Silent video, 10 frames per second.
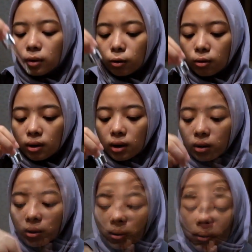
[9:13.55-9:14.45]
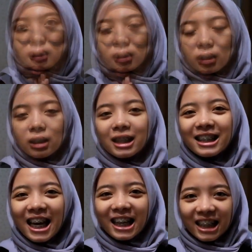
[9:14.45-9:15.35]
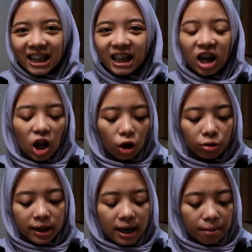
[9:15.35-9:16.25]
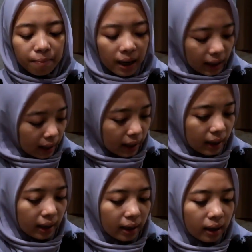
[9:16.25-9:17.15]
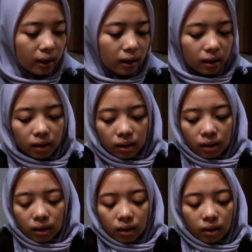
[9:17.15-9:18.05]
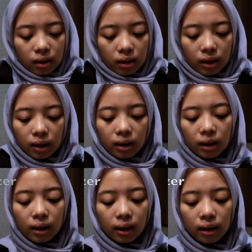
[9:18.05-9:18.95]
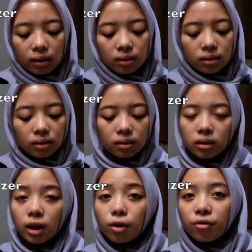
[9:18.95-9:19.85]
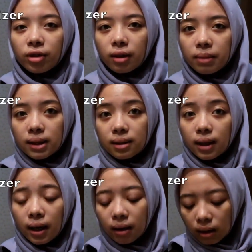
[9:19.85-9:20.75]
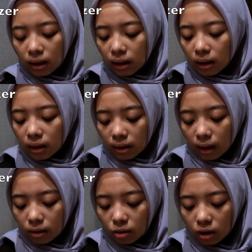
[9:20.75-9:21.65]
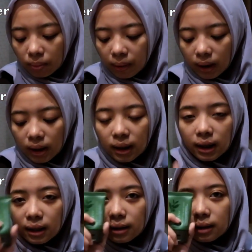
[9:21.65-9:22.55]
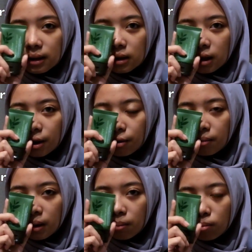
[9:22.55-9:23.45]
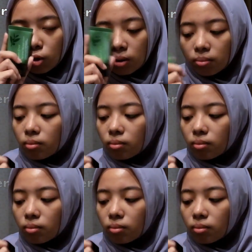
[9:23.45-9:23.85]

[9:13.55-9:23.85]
tuk gitu jadi kalau udah pakai uh, yang serum vitamin C, selanjutnya pakai the green tea seed serum yang buat